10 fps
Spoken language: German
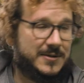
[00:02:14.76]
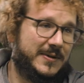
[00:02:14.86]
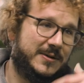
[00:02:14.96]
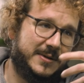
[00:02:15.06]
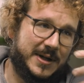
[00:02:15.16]
also
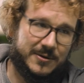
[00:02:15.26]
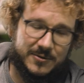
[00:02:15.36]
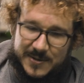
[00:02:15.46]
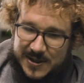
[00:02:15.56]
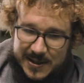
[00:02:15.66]
wenn du dann
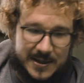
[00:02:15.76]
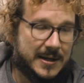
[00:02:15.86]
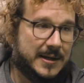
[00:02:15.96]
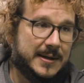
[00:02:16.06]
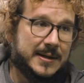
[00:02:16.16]
über
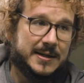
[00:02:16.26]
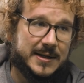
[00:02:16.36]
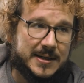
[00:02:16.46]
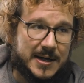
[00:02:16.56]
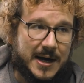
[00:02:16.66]

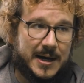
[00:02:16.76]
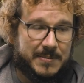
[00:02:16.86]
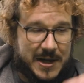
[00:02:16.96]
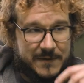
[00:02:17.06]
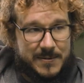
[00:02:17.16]
digital,
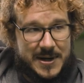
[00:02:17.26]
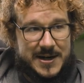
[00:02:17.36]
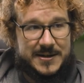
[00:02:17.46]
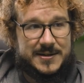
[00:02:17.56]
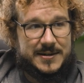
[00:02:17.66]

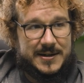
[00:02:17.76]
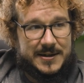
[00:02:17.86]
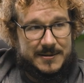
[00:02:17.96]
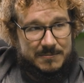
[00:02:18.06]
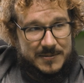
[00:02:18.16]
performant,
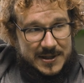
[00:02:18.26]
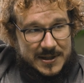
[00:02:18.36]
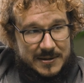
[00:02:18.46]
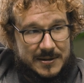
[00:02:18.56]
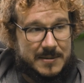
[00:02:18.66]
ähm, äh,